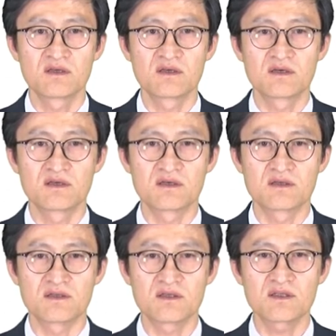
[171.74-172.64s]

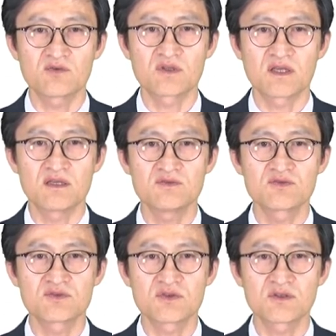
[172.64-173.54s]
어, 이런 경우는 개인
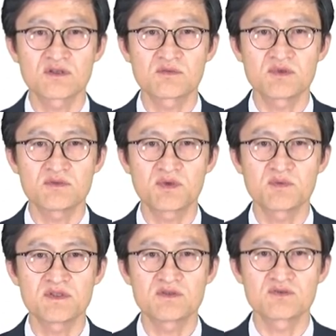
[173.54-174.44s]
중소기업을
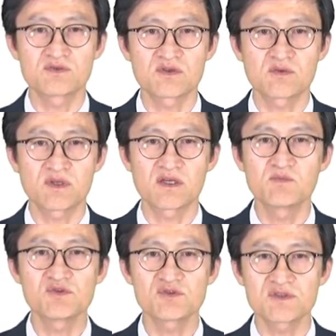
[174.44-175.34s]
법인 중소기업에
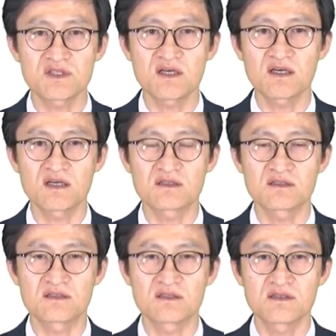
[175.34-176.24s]
현물
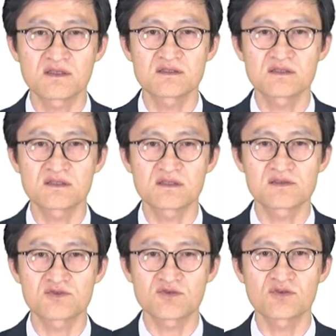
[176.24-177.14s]
출자하는 형식일
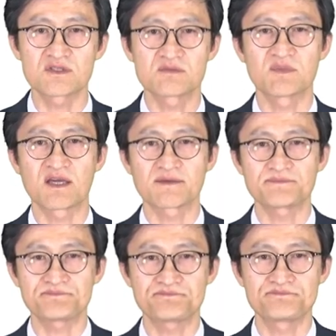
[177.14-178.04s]
수도 있습니다.
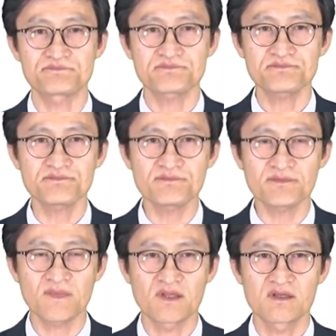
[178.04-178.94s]

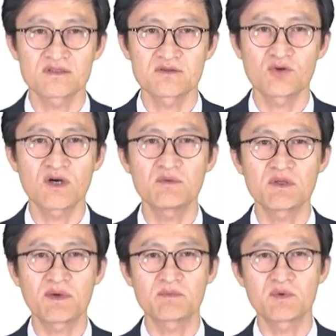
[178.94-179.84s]
그래서
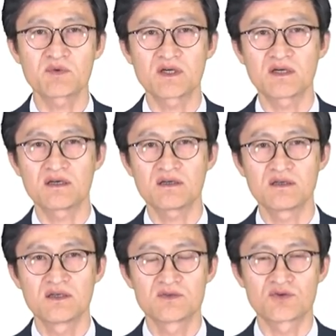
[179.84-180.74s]
통합의 방법과
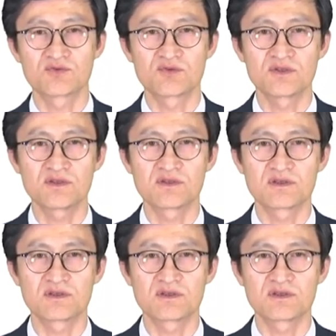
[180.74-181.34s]
종류는